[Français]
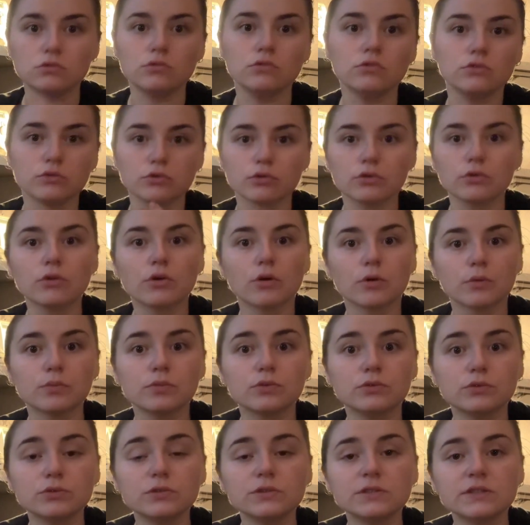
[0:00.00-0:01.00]
trucs en
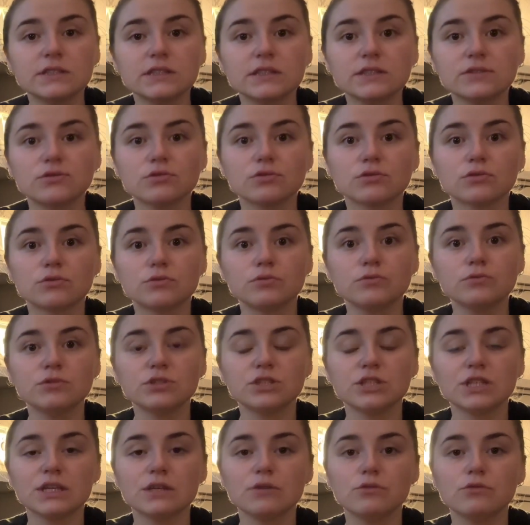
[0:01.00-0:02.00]
plus et surtout
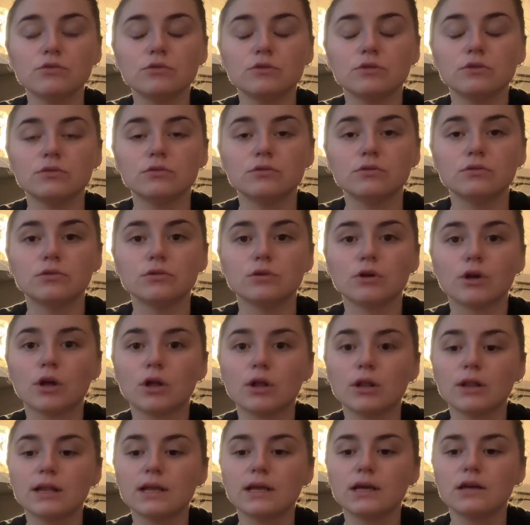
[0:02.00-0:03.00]
j'ai eu de
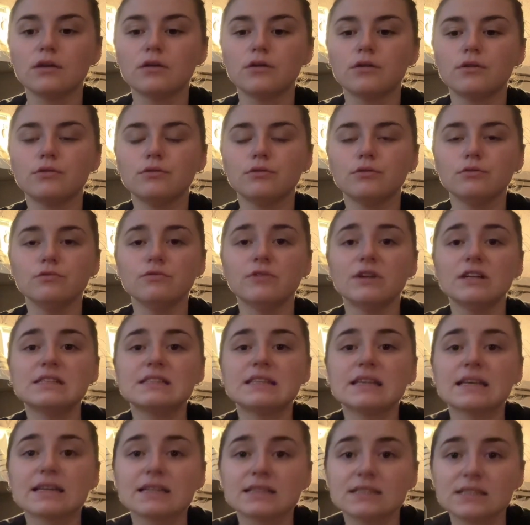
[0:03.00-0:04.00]
euh, de
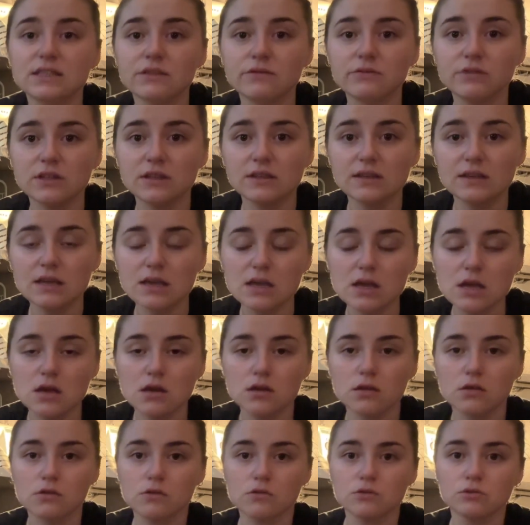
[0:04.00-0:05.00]
nouvelles activités
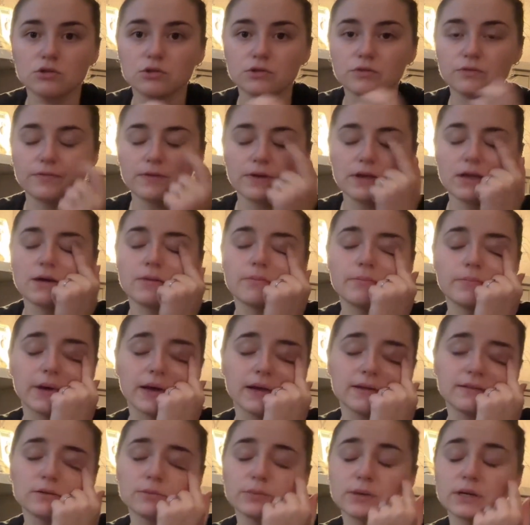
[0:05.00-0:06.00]
que je fais, comme par
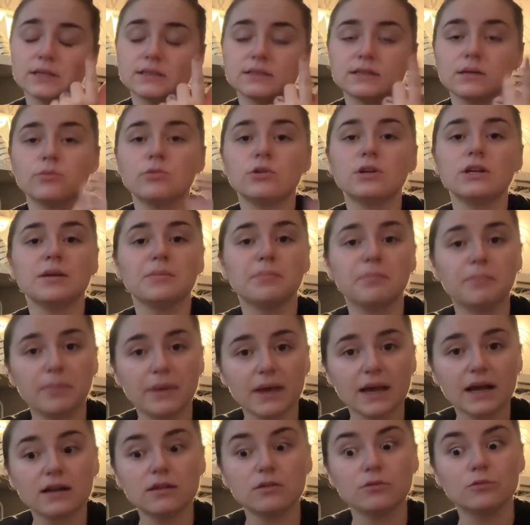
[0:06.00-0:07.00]
exemple récemment les
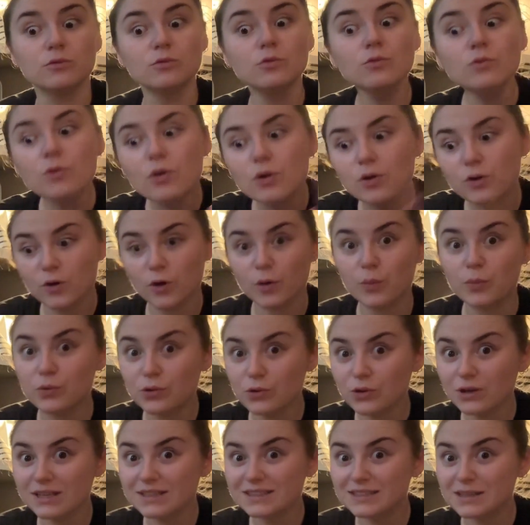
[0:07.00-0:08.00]
perles ou encore
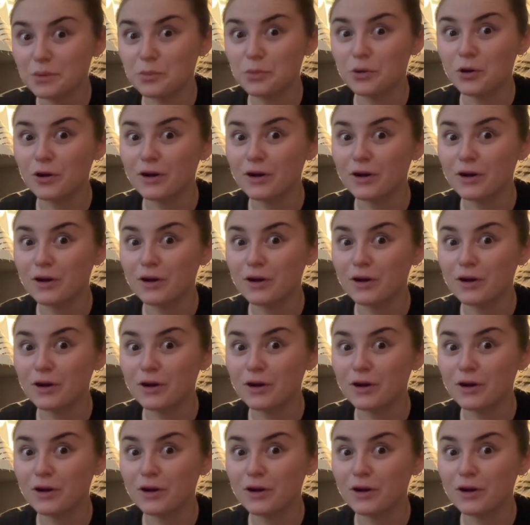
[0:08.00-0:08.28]
plus récemment